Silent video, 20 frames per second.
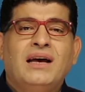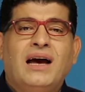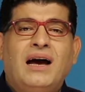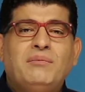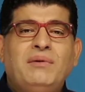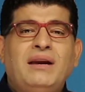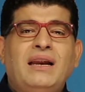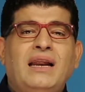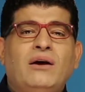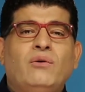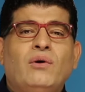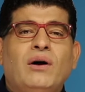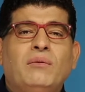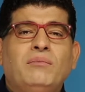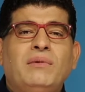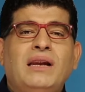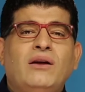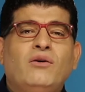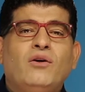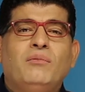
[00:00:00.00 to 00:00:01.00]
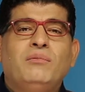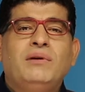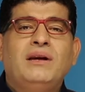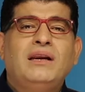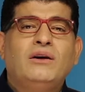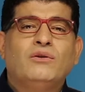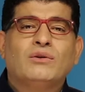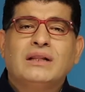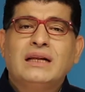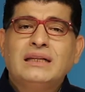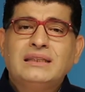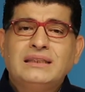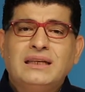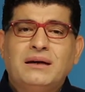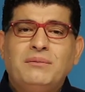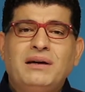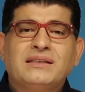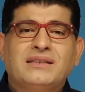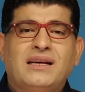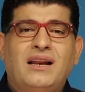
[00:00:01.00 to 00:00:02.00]
عمل لي وعمل لي وعمل لي وثلاث
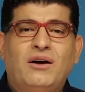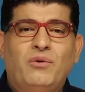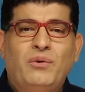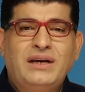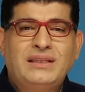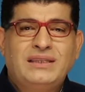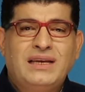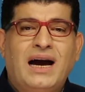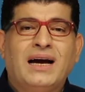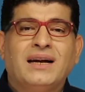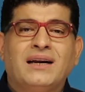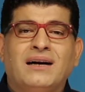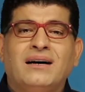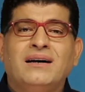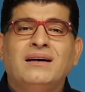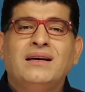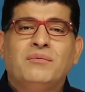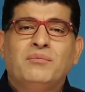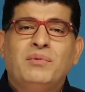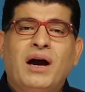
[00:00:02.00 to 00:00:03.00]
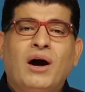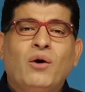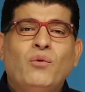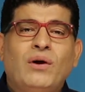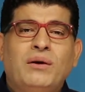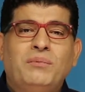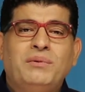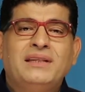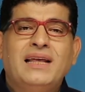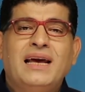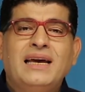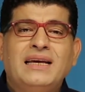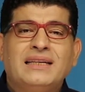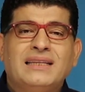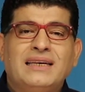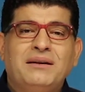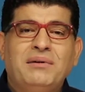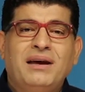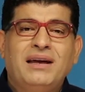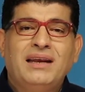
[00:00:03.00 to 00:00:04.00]
ارباع صلواتي انا باول بدايه
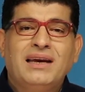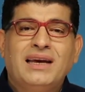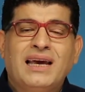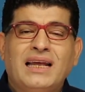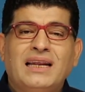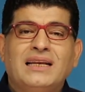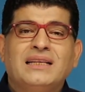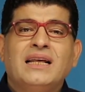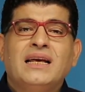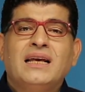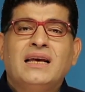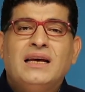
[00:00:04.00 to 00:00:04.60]
ايماني كانت